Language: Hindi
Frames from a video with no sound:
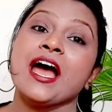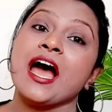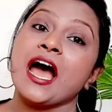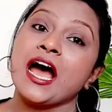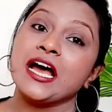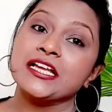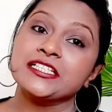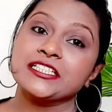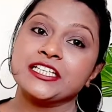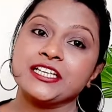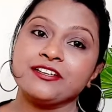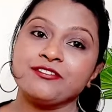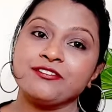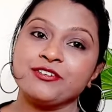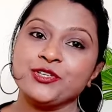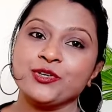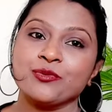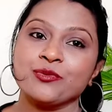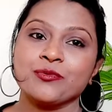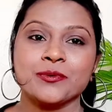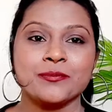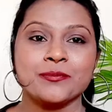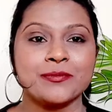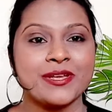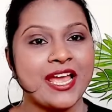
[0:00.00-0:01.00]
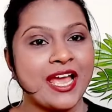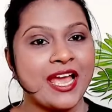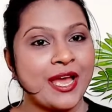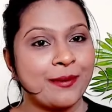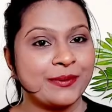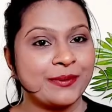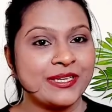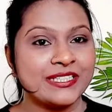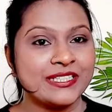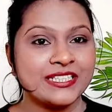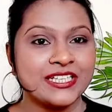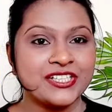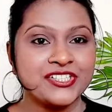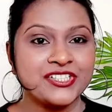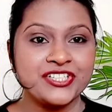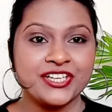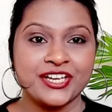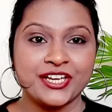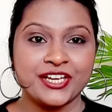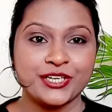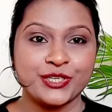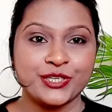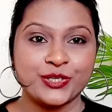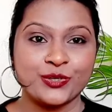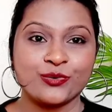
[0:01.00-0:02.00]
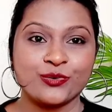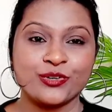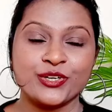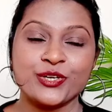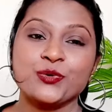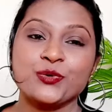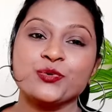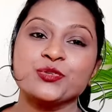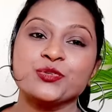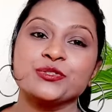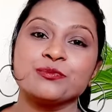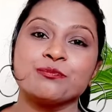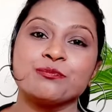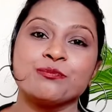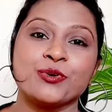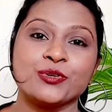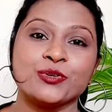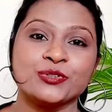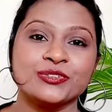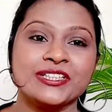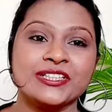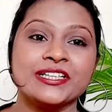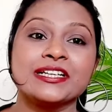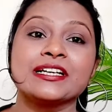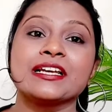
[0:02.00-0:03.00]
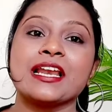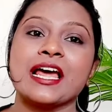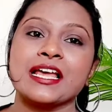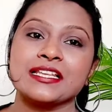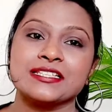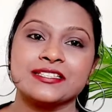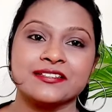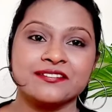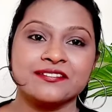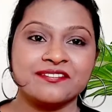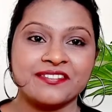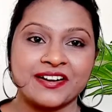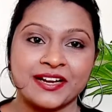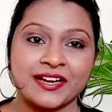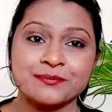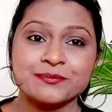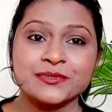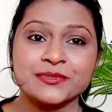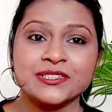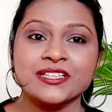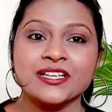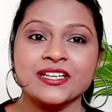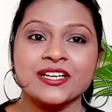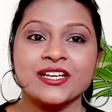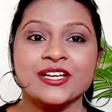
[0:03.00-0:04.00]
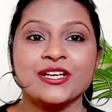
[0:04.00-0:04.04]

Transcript: आज के वीडियो में मैं आपके साथ शेयर करूँगी कुछ बहुत ही क्लासिक फ्रेम्स